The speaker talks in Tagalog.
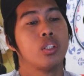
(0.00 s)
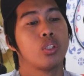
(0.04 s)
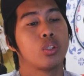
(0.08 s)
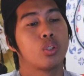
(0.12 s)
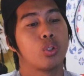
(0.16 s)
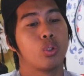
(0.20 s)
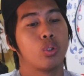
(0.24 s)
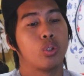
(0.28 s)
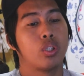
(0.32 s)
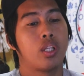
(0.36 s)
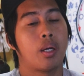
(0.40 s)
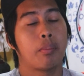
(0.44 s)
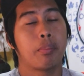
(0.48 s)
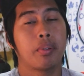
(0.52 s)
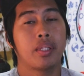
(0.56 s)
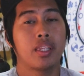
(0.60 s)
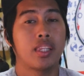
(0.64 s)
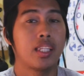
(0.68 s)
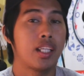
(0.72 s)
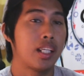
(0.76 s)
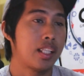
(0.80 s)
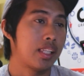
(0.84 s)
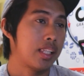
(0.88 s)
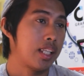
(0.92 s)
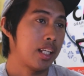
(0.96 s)
So, dapat
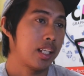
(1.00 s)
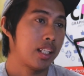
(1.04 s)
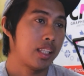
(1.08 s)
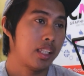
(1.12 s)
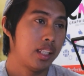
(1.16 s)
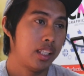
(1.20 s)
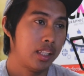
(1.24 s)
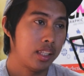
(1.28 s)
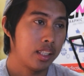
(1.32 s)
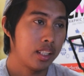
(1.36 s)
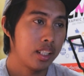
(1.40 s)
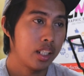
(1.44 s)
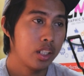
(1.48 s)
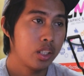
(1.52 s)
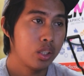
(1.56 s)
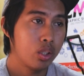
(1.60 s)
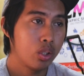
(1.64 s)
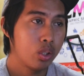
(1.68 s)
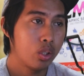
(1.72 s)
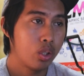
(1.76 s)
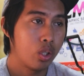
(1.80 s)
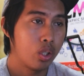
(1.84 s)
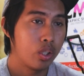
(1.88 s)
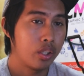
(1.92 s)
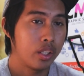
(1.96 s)
nag-tag din
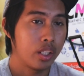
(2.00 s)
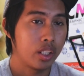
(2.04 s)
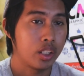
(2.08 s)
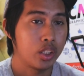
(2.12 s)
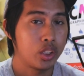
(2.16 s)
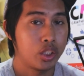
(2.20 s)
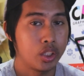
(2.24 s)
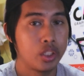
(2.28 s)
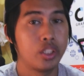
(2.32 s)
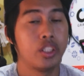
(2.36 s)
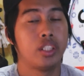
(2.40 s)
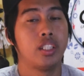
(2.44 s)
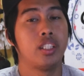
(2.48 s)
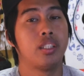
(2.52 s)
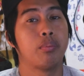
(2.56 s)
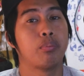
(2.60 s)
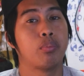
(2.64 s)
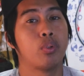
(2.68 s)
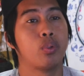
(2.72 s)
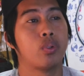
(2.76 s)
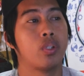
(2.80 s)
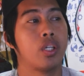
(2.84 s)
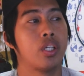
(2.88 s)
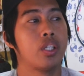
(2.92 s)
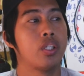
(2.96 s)
kayo or nag-share din
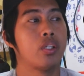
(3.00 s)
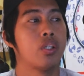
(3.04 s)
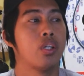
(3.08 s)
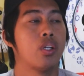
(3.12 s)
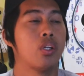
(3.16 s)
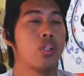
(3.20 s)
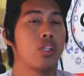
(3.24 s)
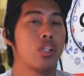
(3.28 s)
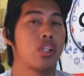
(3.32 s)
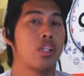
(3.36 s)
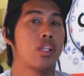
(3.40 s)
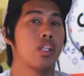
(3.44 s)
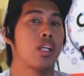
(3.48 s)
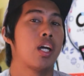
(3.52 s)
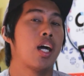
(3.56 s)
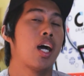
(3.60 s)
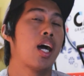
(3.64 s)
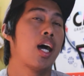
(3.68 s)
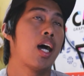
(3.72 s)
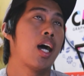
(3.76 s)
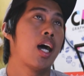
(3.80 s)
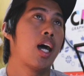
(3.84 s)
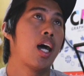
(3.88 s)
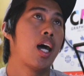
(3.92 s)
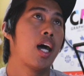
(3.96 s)
po kayo. O, uh,
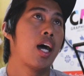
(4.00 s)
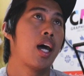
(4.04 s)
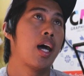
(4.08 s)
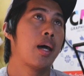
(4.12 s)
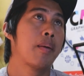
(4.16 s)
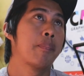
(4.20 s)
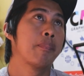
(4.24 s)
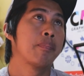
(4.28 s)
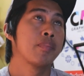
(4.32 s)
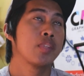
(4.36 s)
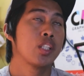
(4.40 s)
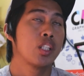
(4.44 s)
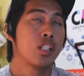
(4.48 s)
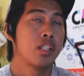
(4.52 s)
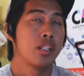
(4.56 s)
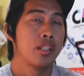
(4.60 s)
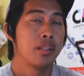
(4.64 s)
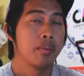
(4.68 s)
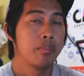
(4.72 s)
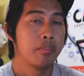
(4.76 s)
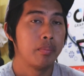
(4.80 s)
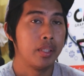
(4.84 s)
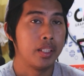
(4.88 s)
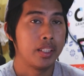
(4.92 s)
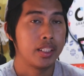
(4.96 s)
ah,
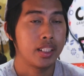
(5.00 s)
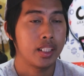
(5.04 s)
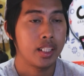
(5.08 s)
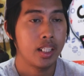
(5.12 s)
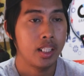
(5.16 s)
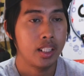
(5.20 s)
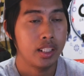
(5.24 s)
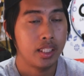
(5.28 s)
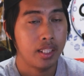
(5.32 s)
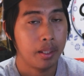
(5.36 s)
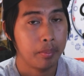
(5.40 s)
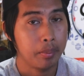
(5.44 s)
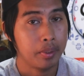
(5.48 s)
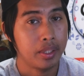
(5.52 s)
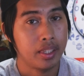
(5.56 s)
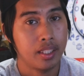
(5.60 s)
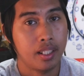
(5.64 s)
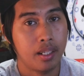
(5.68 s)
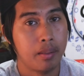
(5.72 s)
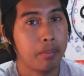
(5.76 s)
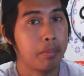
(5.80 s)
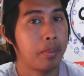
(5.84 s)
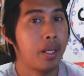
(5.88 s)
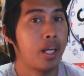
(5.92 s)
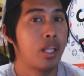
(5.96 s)
basically dapat
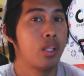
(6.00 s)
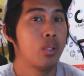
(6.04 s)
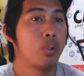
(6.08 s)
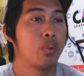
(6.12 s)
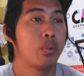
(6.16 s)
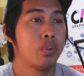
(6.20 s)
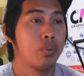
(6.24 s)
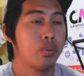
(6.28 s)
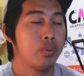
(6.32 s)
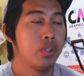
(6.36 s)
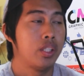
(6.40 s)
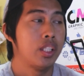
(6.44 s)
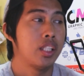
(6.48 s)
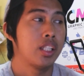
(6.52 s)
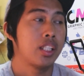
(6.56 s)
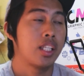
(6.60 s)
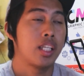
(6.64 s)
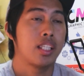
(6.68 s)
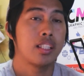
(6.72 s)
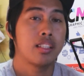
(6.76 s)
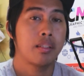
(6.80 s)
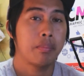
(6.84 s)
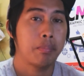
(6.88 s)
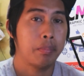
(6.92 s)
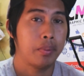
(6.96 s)
naka-follow din
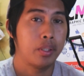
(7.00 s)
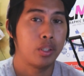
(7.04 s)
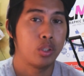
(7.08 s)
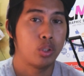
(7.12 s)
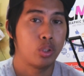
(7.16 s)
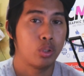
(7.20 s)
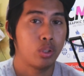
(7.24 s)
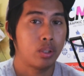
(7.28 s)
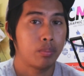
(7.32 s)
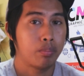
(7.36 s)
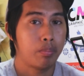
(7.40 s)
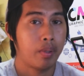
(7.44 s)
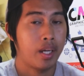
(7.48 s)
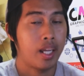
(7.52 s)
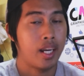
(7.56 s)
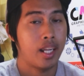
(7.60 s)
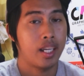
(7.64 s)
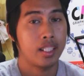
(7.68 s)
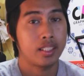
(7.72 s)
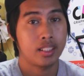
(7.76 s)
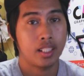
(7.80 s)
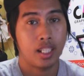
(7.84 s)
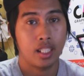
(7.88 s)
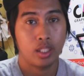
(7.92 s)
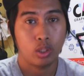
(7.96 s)
kayo sa page para
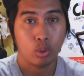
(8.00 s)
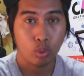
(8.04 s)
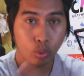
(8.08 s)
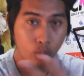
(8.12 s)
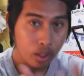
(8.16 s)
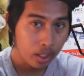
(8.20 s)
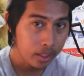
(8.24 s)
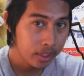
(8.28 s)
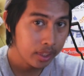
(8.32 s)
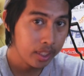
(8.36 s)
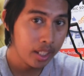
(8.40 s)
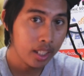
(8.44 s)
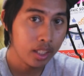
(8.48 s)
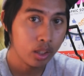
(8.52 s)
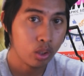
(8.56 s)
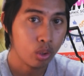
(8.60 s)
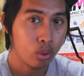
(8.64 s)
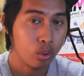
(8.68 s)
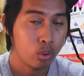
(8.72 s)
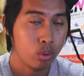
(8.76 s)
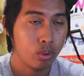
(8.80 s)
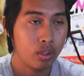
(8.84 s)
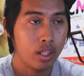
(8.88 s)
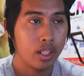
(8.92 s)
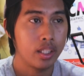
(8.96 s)
sa tulad neto,
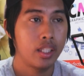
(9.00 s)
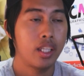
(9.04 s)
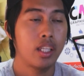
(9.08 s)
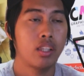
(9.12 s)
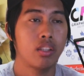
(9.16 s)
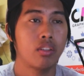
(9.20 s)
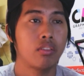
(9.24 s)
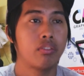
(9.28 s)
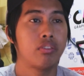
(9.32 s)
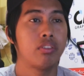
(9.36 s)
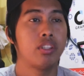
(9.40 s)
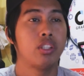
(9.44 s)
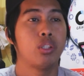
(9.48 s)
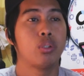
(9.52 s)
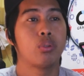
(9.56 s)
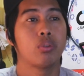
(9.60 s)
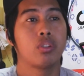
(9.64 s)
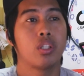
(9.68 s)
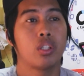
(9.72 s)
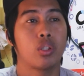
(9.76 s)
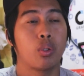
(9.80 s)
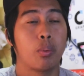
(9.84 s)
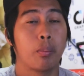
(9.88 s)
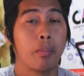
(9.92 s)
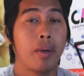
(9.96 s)
tulad netong video
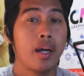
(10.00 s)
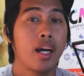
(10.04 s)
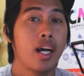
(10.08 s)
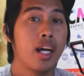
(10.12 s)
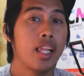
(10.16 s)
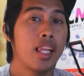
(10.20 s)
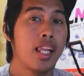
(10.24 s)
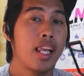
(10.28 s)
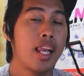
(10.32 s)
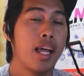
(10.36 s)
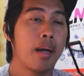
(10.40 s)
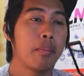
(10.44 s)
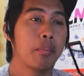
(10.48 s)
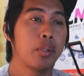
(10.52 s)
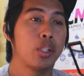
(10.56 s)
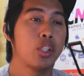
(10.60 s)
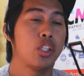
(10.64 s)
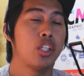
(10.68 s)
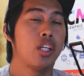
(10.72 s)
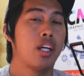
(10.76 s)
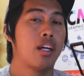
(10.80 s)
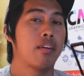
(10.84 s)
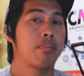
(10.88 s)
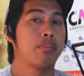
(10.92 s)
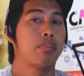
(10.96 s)
na to, malalaman niyo
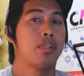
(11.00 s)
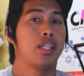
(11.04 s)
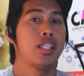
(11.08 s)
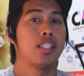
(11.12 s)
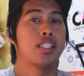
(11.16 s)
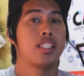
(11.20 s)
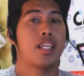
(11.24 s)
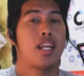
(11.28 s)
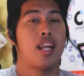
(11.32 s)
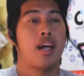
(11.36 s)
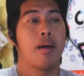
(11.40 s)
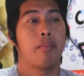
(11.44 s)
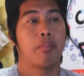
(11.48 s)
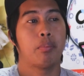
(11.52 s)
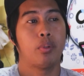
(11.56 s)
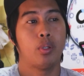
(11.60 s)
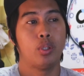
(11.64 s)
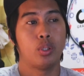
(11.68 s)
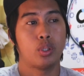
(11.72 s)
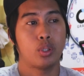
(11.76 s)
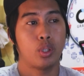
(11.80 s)
yung update sa raffle.